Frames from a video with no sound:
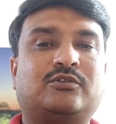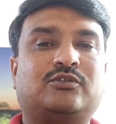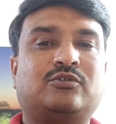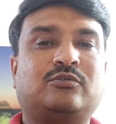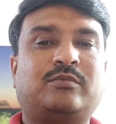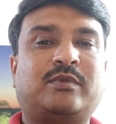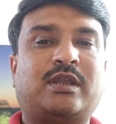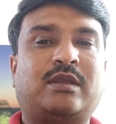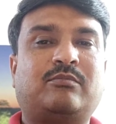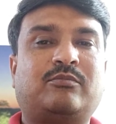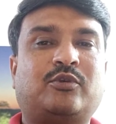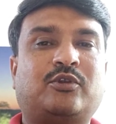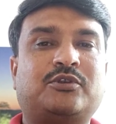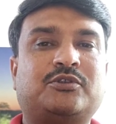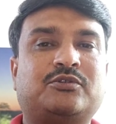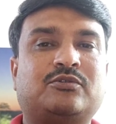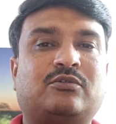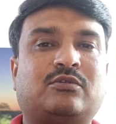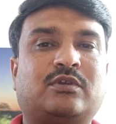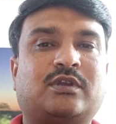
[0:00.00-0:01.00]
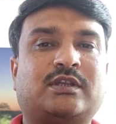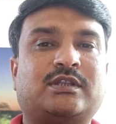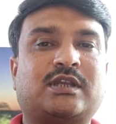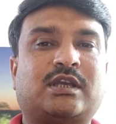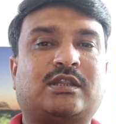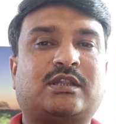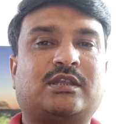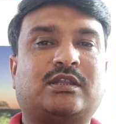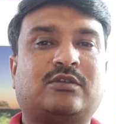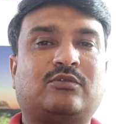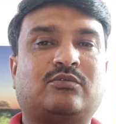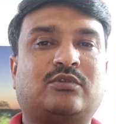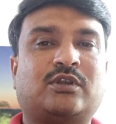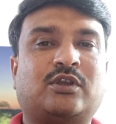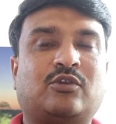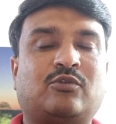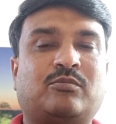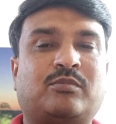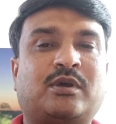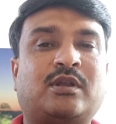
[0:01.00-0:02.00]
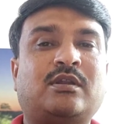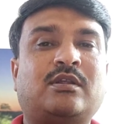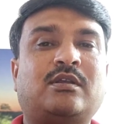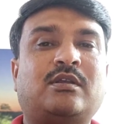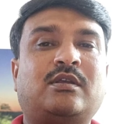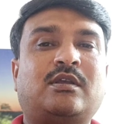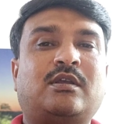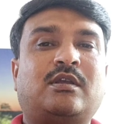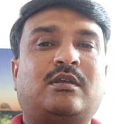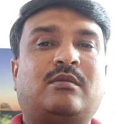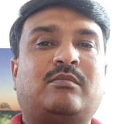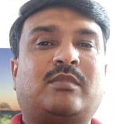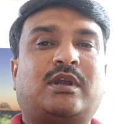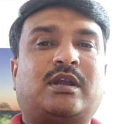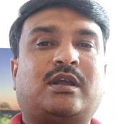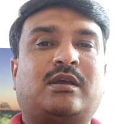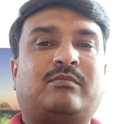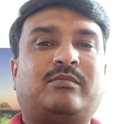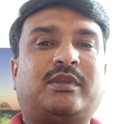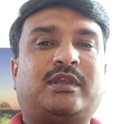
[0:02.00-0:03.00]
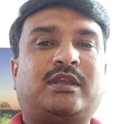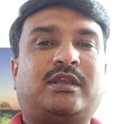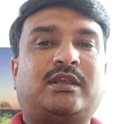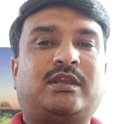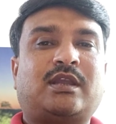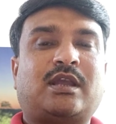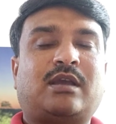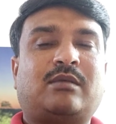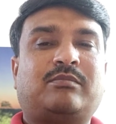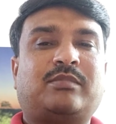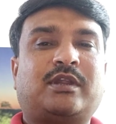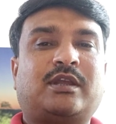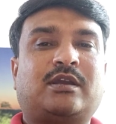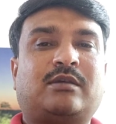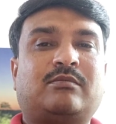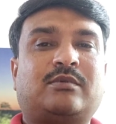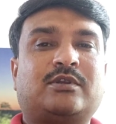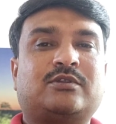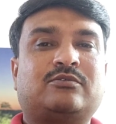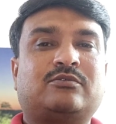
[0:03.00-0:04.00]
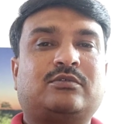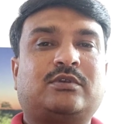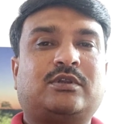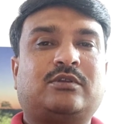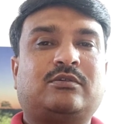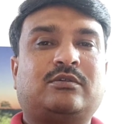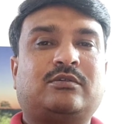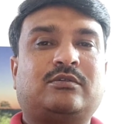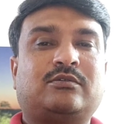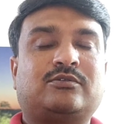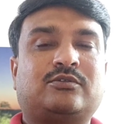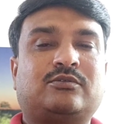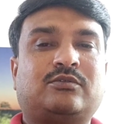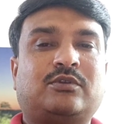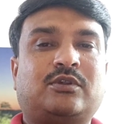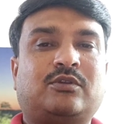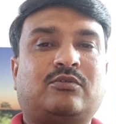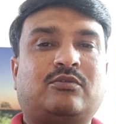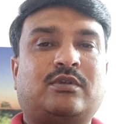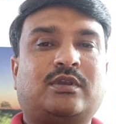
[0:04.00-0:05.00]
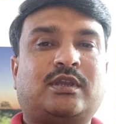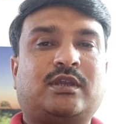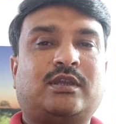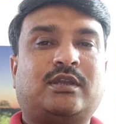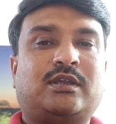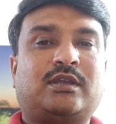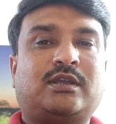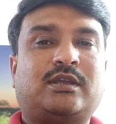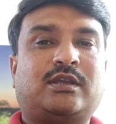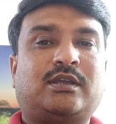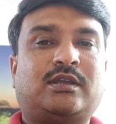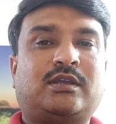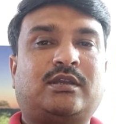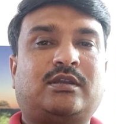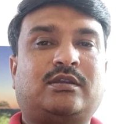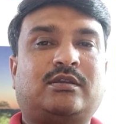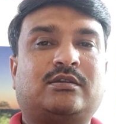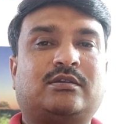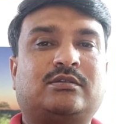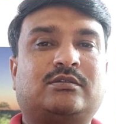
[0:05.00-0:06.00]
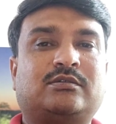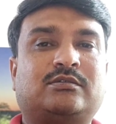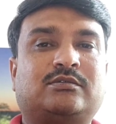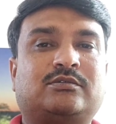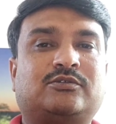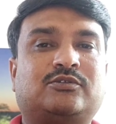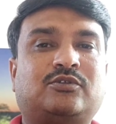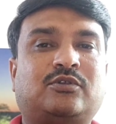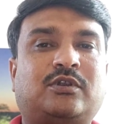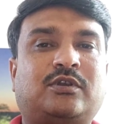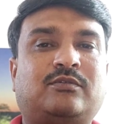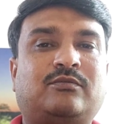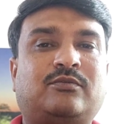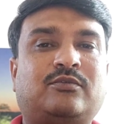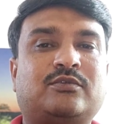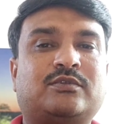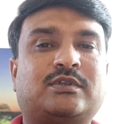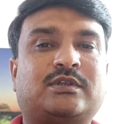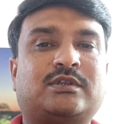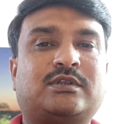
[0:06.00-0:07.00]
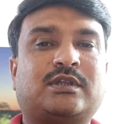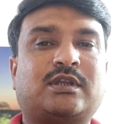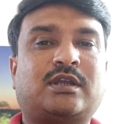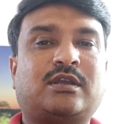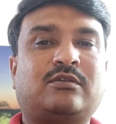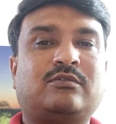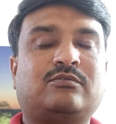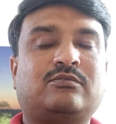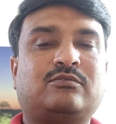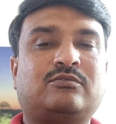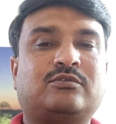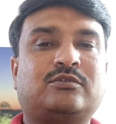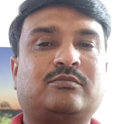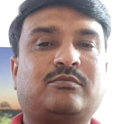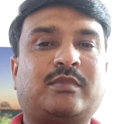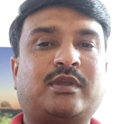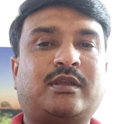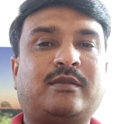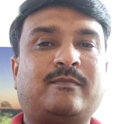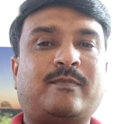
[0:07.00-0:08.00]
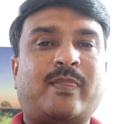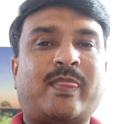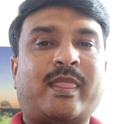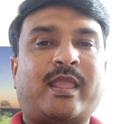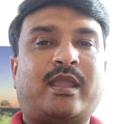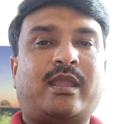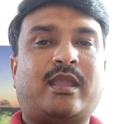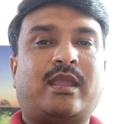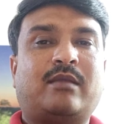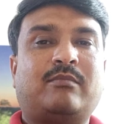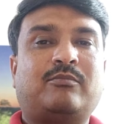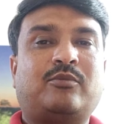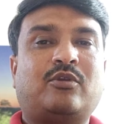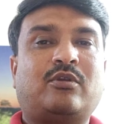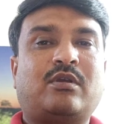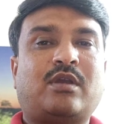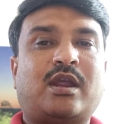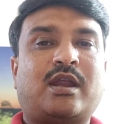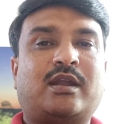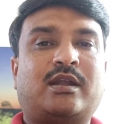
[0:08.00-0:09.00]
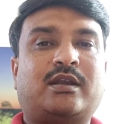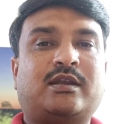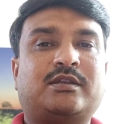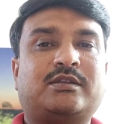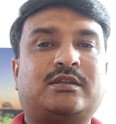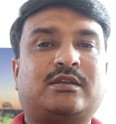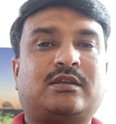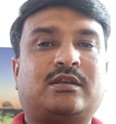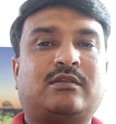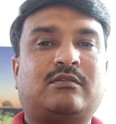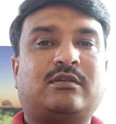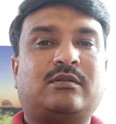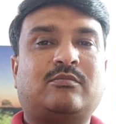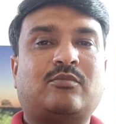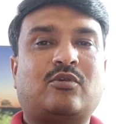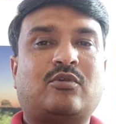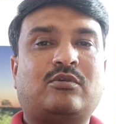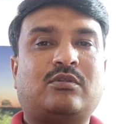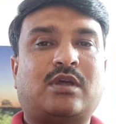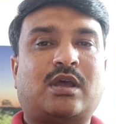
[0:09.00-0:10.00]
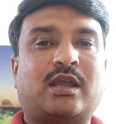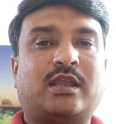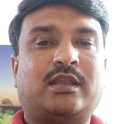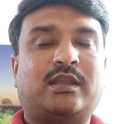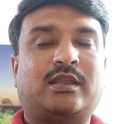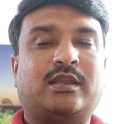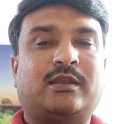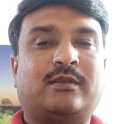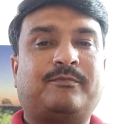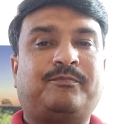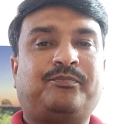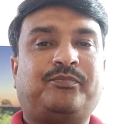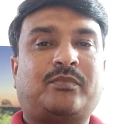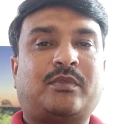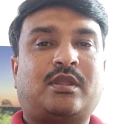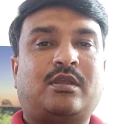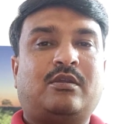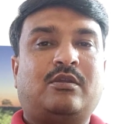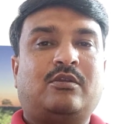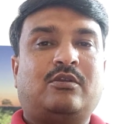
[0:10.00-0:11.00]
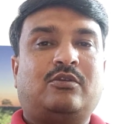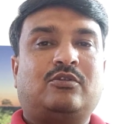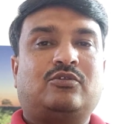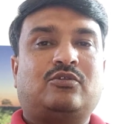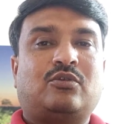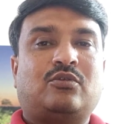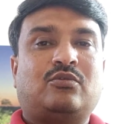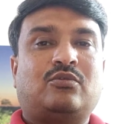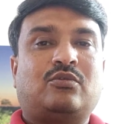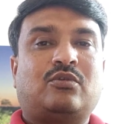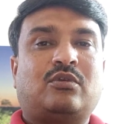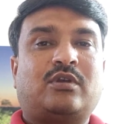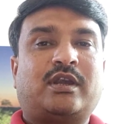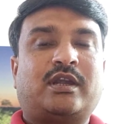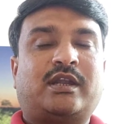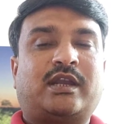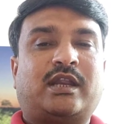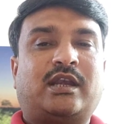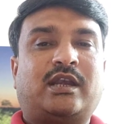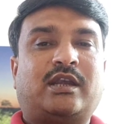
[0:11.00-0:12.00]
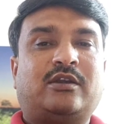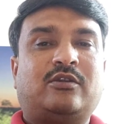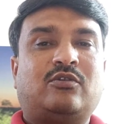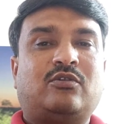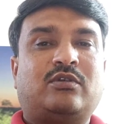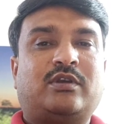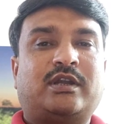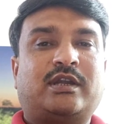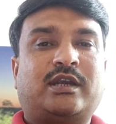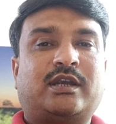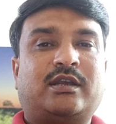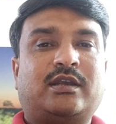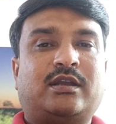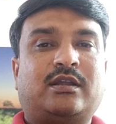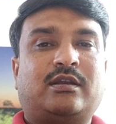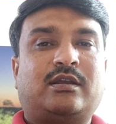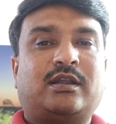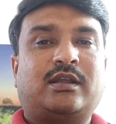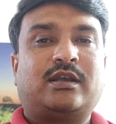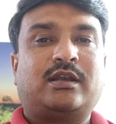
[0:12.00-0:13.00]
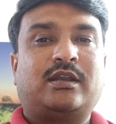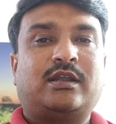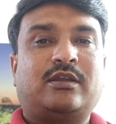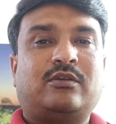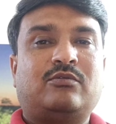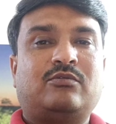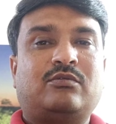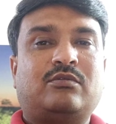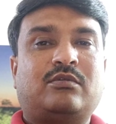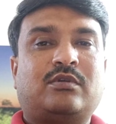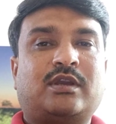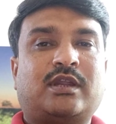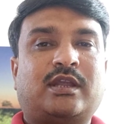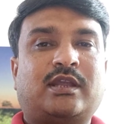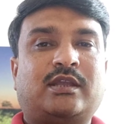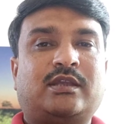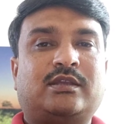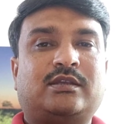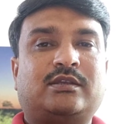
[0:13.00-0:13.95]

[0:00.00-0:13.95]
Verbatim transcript: जो भी एम्प्लॉयज़ छोड़ के जाते थे उनके ऊपर बट अभी आपने खबर सुनी सुनी होगी कि जो इन्फोसिस है उसमें एम्प्लॉय का एट्रीशन लेवल बहुत हाई है तो उन्होंने टैलेंट को रिटेन करने के लिए उन्होंने